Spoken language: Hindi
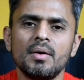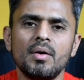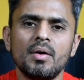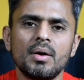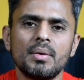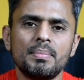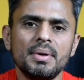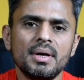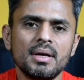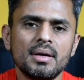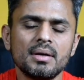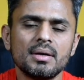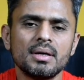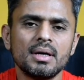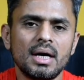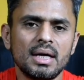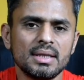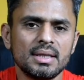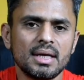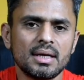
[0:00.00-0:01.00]
और फिर
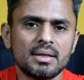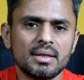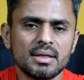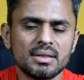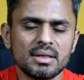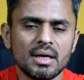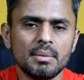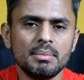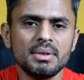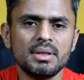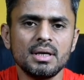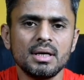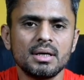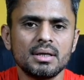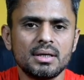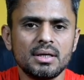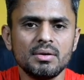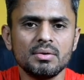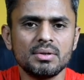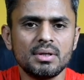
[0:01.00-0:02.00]
अंदर तेजाबीती
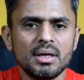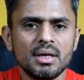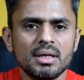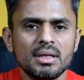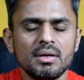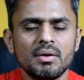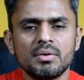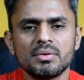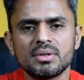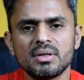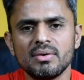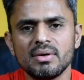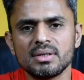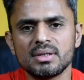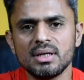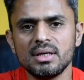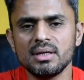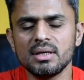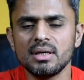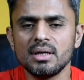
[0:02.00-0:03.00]
इकट्ठी होती रहती है और उसकी वजह
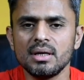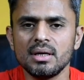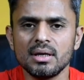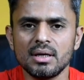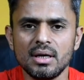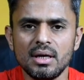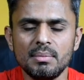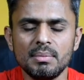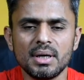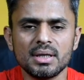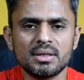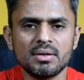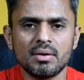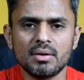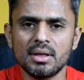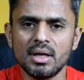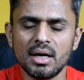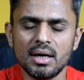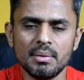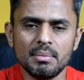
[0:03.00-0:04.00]
से कील मासे
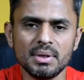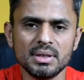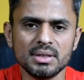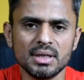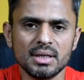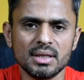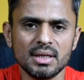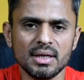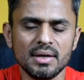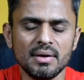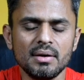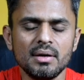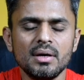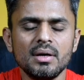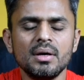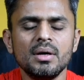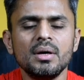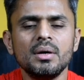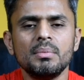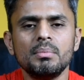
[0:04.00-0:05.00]
और दाने बन जाते हैं
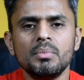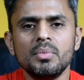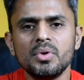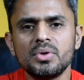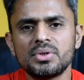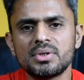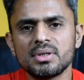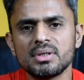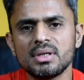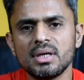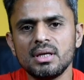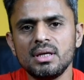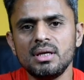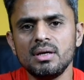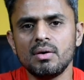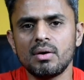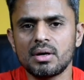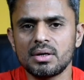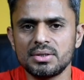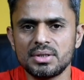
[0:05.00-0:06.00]
मुश्त जनी
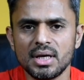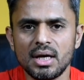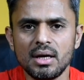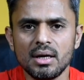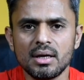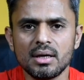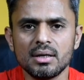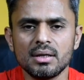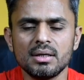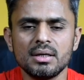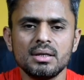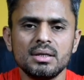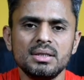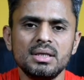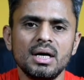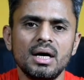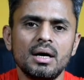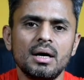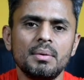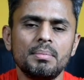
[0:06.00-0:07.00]
और जल्क
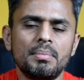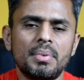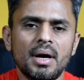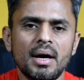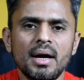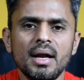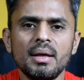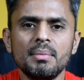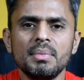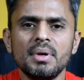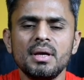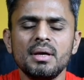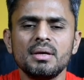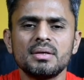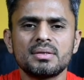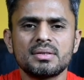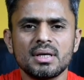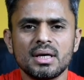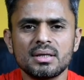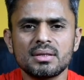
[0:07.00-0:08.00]
या पढ़ने में
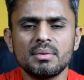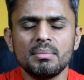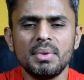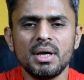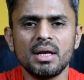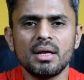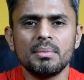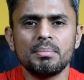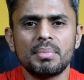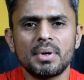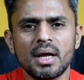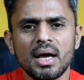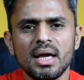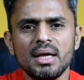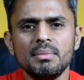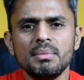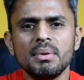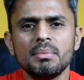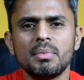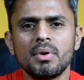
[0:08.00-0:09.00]
सख्त मेहनत
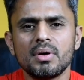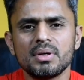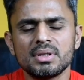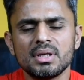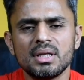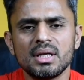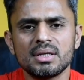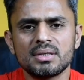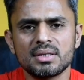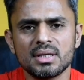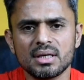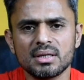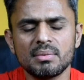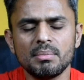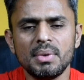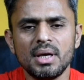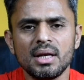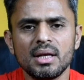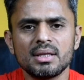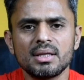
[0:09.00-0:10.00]
पढ़ाई में बहुत ज़्यादा सख्त
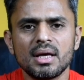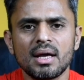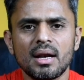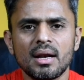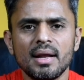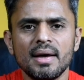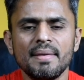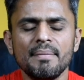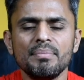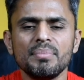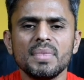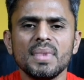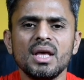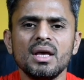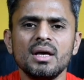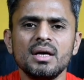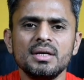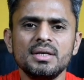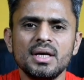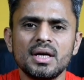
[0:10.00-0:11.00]
मेहनत करना
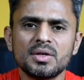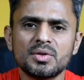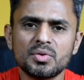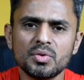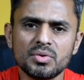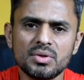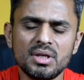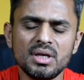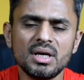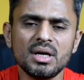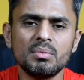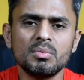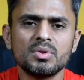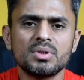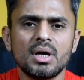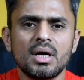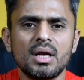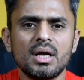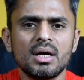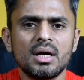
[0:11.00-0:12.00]
या सुस्ती का
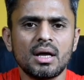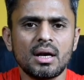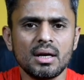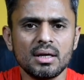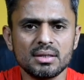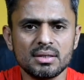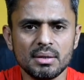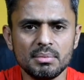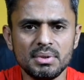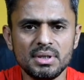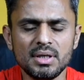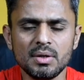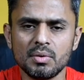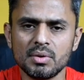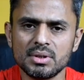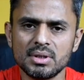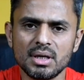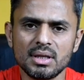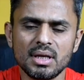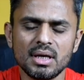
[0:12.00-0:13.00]
मुजाहरा करने से भी ये
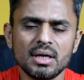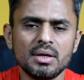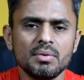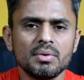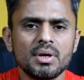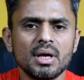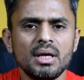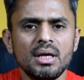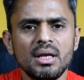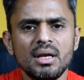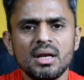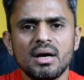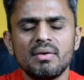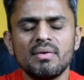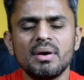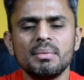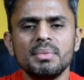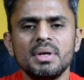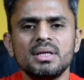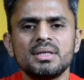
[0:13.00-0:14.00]
हो जाता है क्योंकि इन
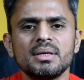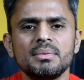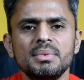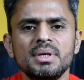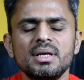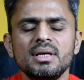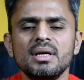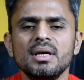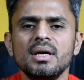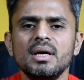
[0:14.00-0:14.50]
अवामिल से भी